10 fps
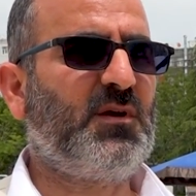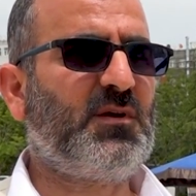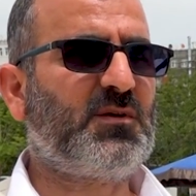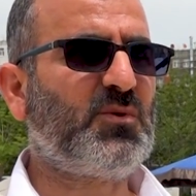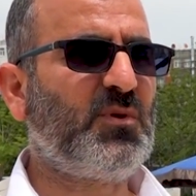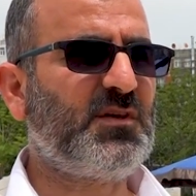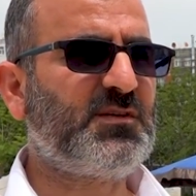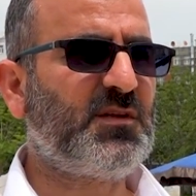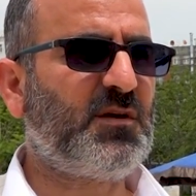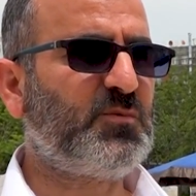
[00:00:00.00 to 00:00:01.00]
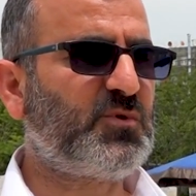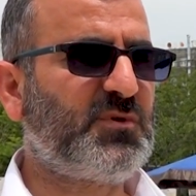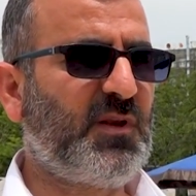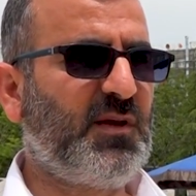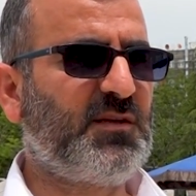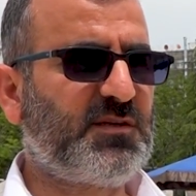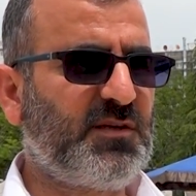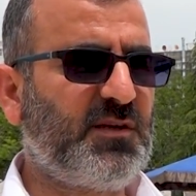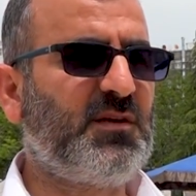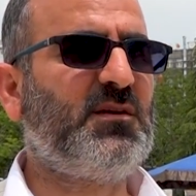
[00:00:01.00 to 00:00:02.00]
E, dolayısıyla bu güzel
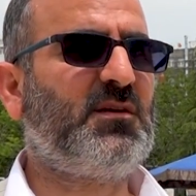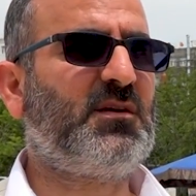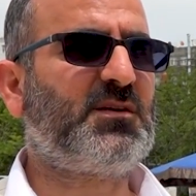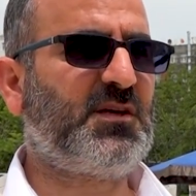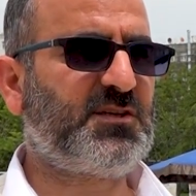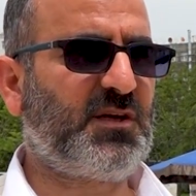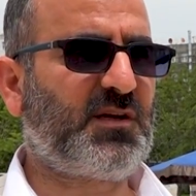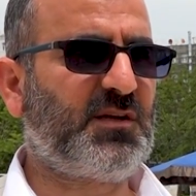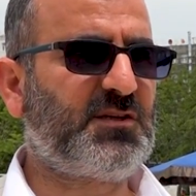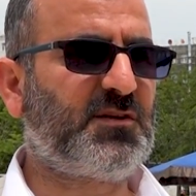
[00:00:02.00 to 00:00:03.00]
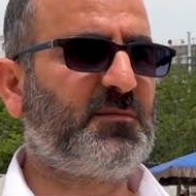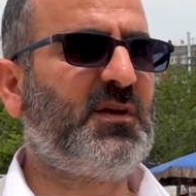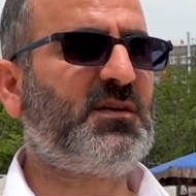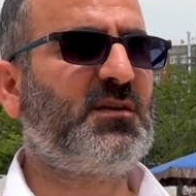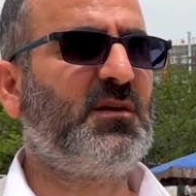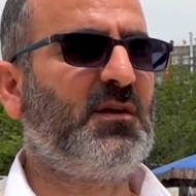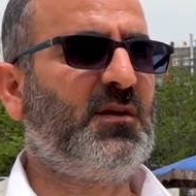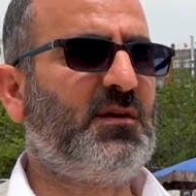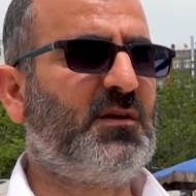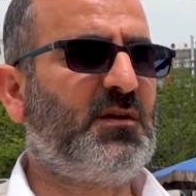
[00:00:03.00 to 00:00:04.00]
etkinliği e, gerçekleştirmek
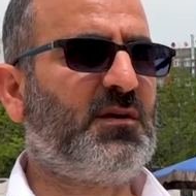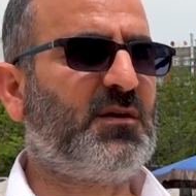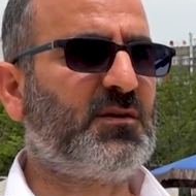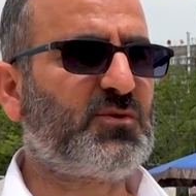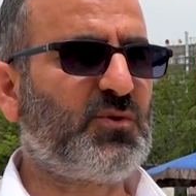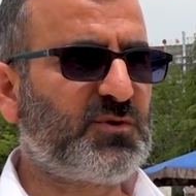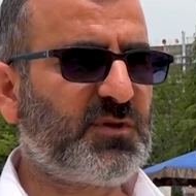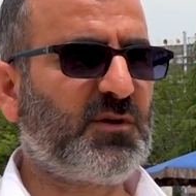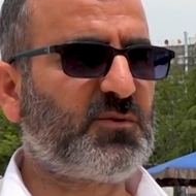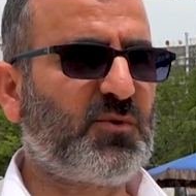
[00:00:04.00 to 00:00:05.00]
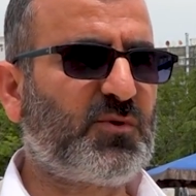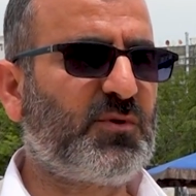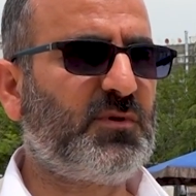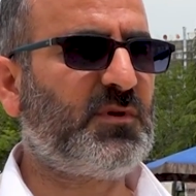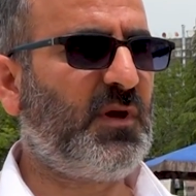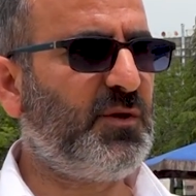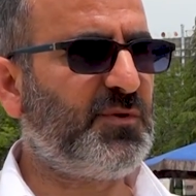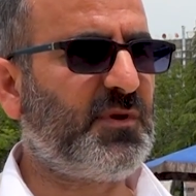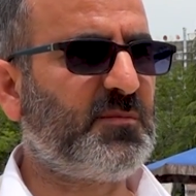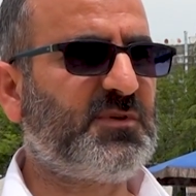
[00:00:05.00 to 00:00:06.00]
e, sosyal dokuyu en
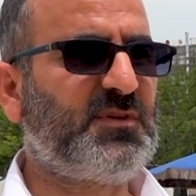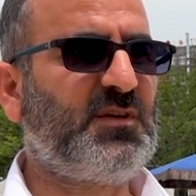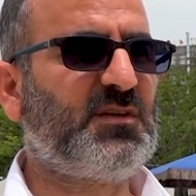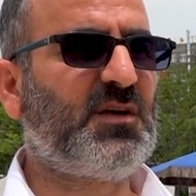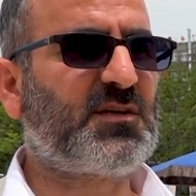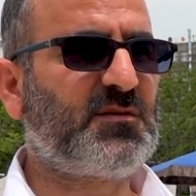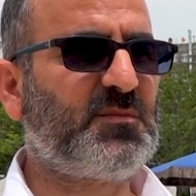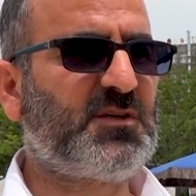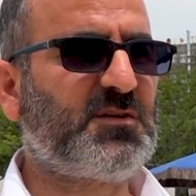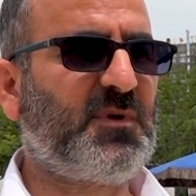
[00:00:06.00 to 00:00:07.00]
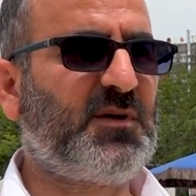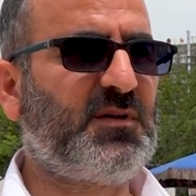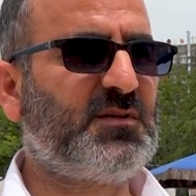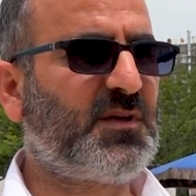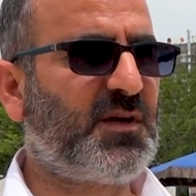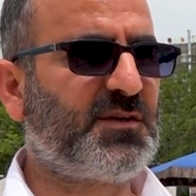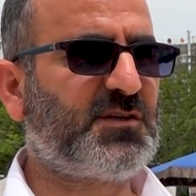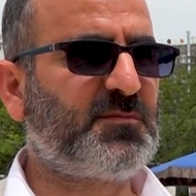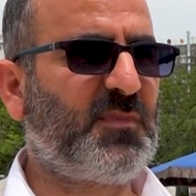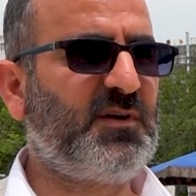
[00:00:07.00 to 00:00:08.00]
önemlisi yardımlaşmayı,
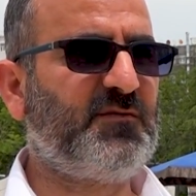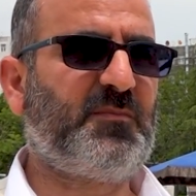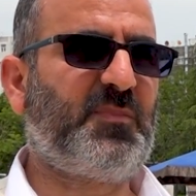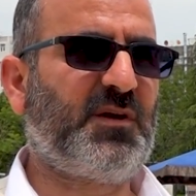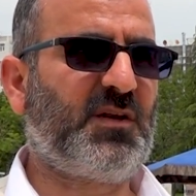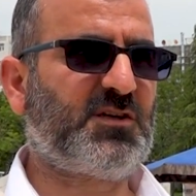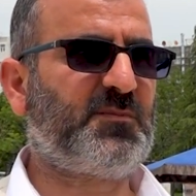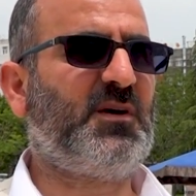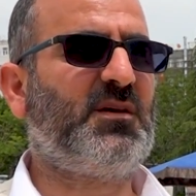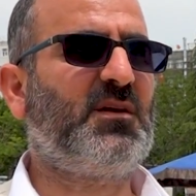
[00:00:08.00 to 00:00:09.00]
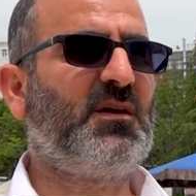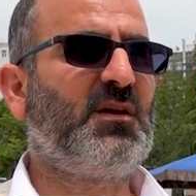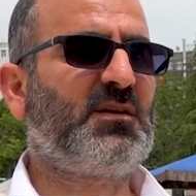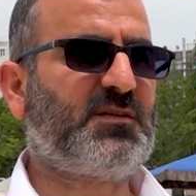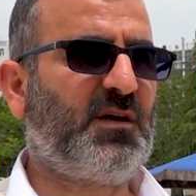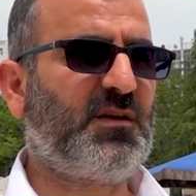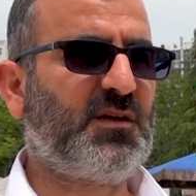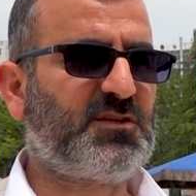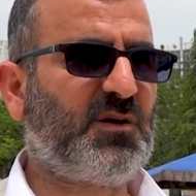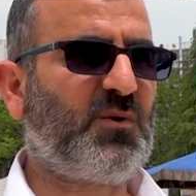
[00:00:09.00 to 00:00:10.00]
dayanışmayı ve paylaşmayı
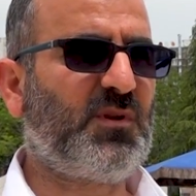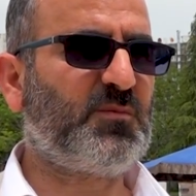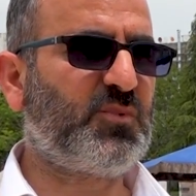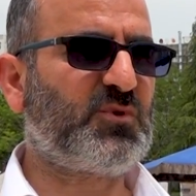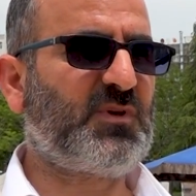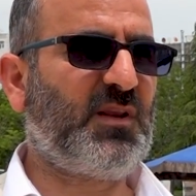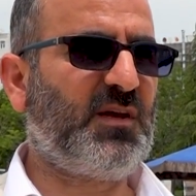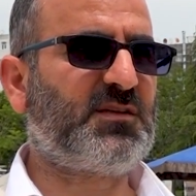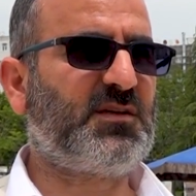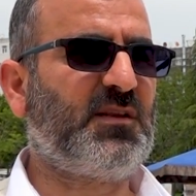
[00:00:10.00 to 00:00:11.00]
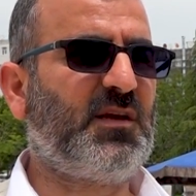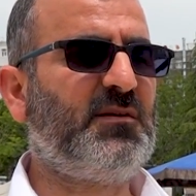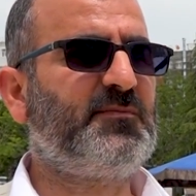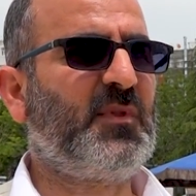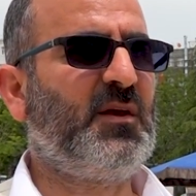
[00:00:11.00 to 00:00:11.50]
sağlayacak olan bu güzel etkinliğe